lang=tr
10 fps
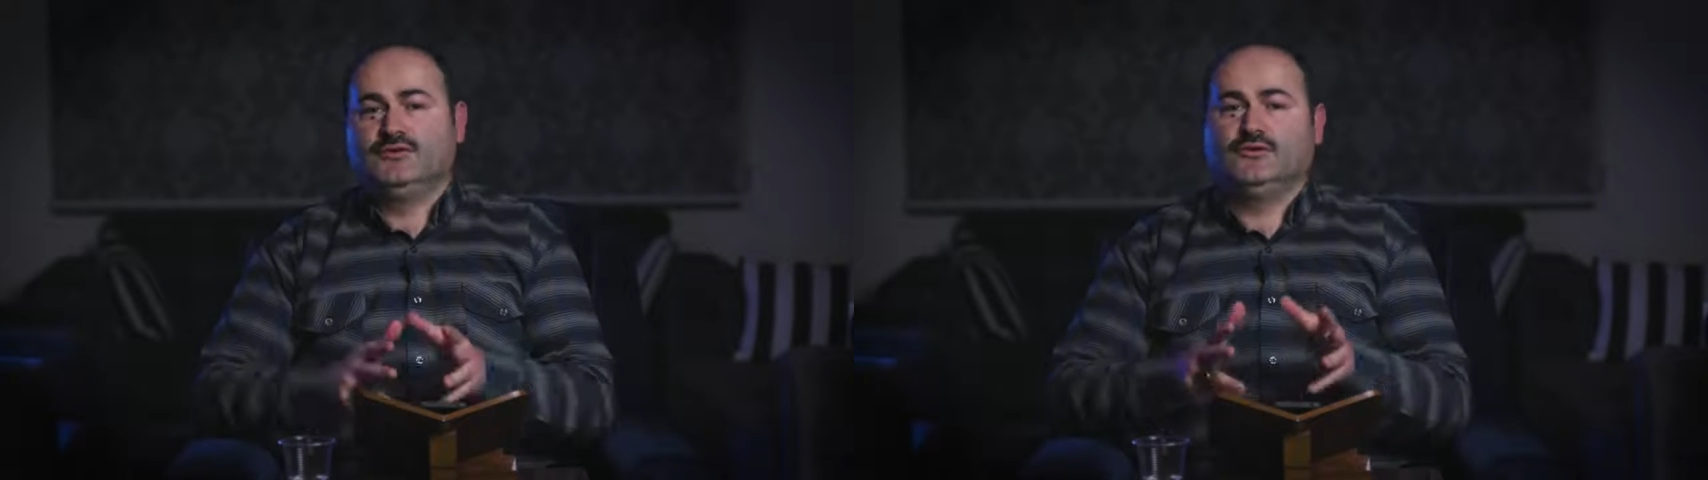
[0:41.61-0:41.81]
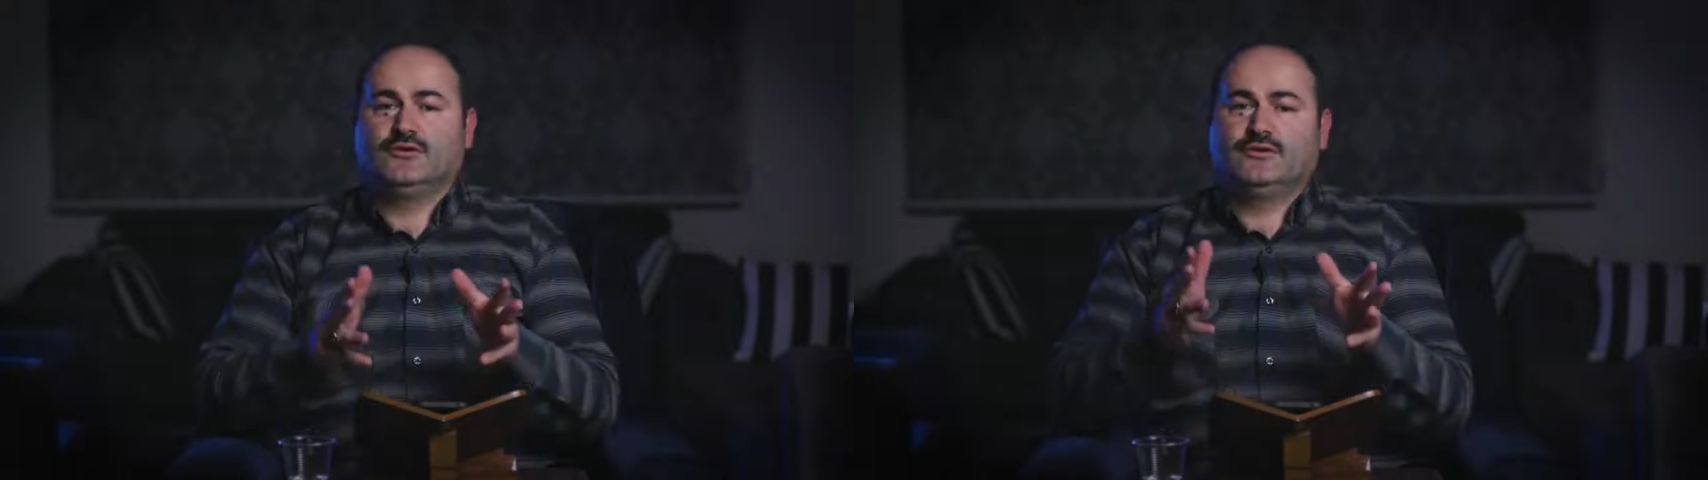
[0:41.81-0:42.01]

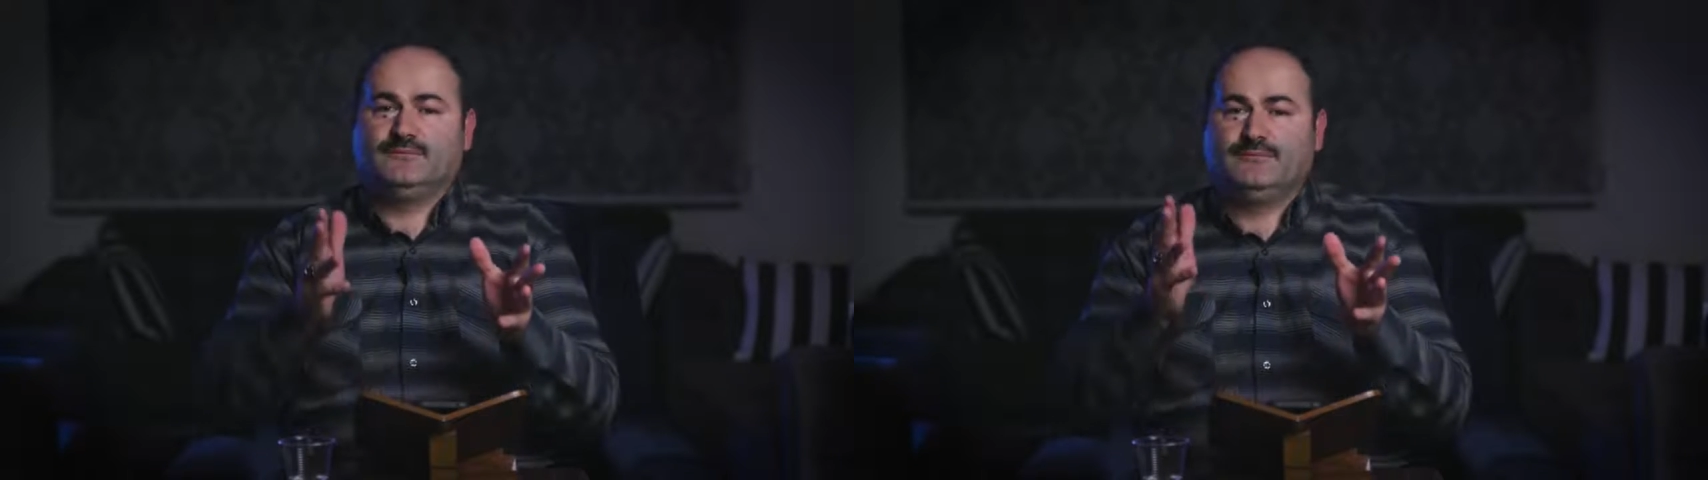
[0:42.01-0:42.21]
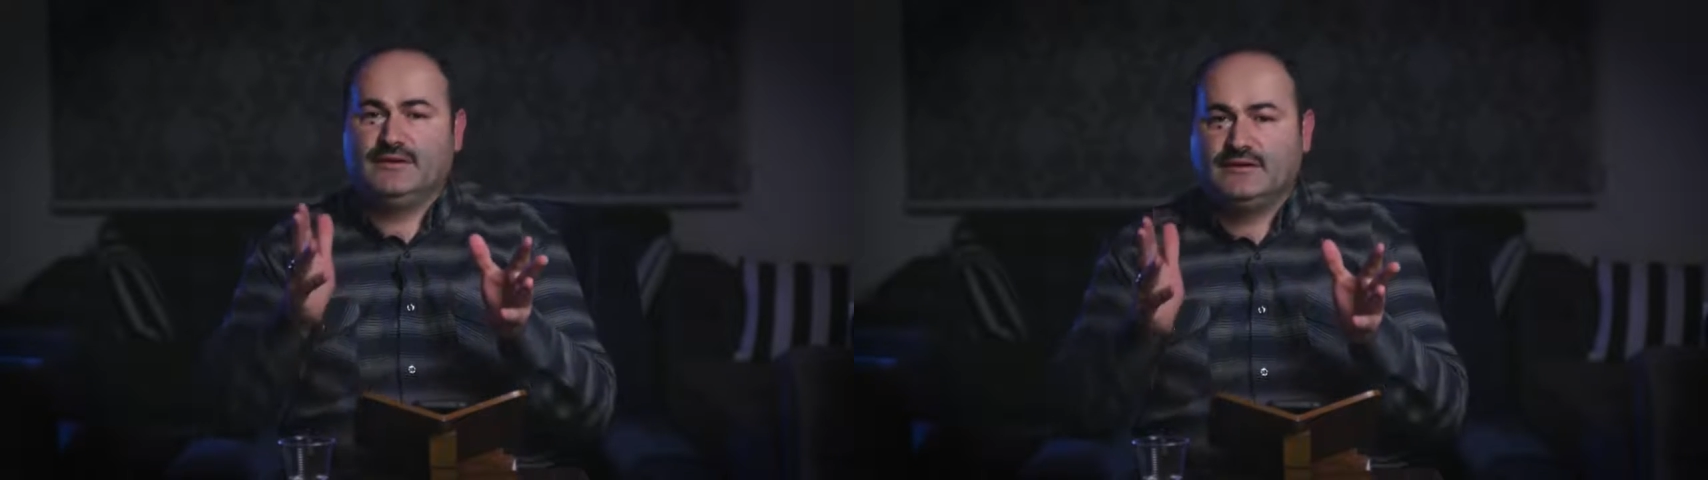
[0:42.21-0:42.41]
Diyor
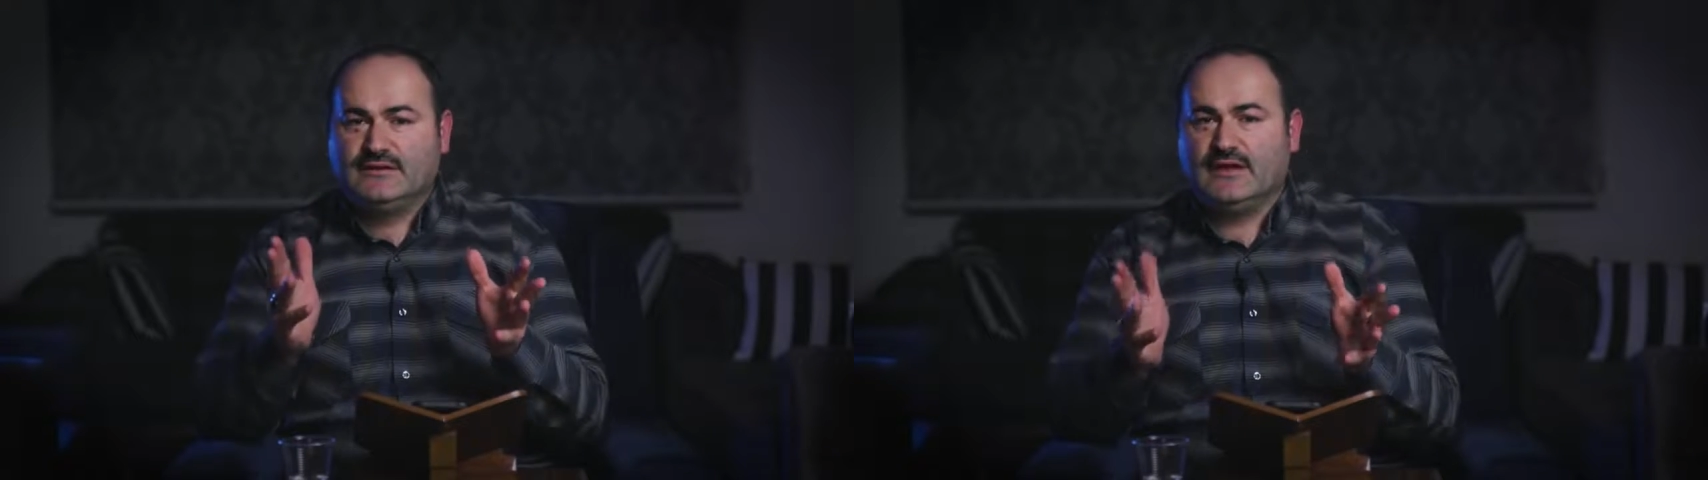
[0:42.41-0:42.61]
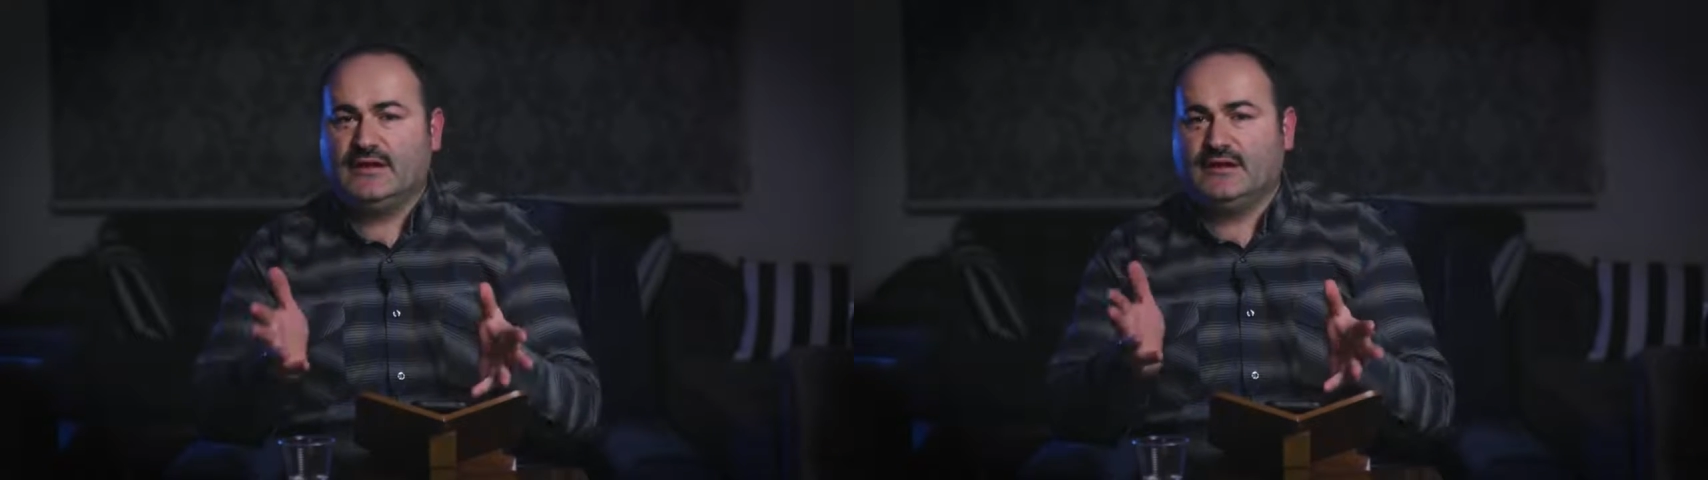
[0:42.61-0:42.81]
ki bir
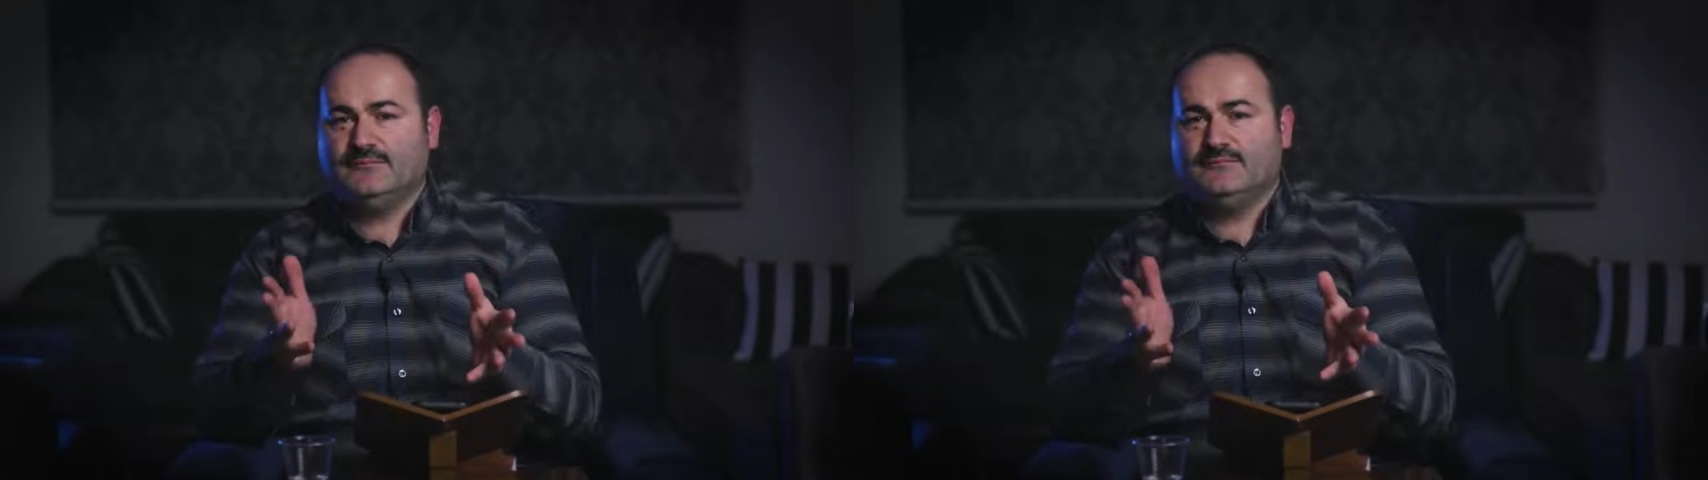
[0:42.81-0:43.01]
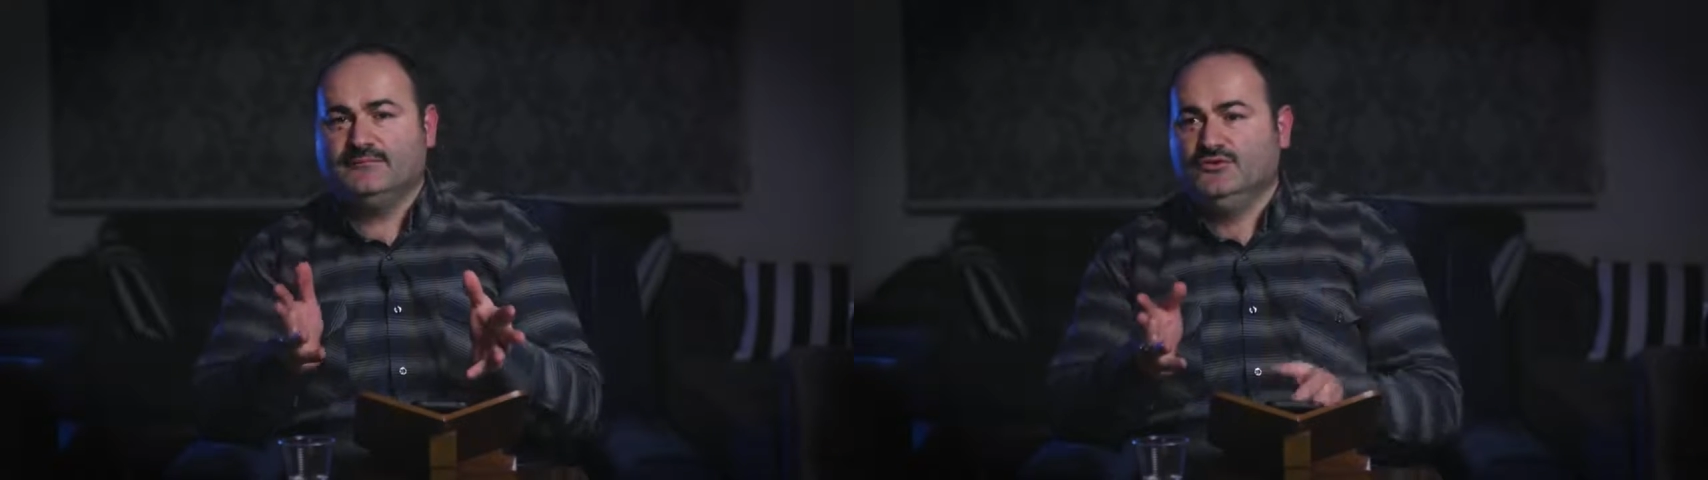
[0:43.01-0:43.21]
kelam